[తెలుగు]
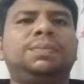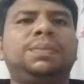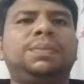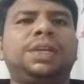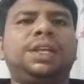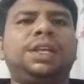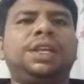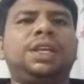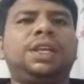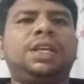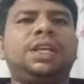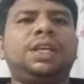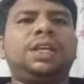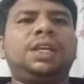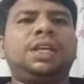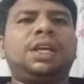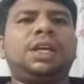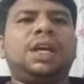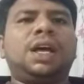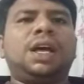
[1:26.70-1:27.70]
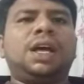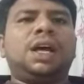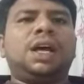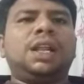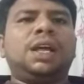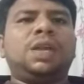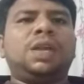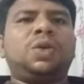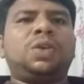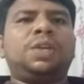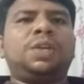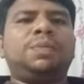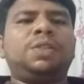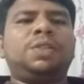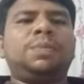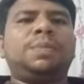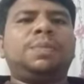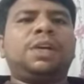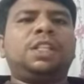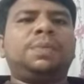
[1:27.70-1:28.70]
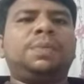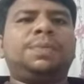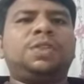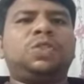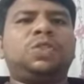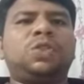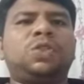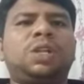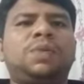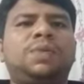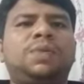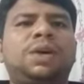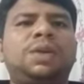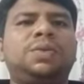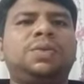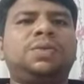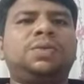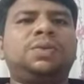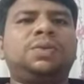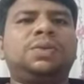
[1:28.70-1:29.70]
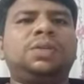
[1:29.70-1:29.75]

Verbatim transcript: మరి అనారోగ్యంతో బాధపడుతున్నవారు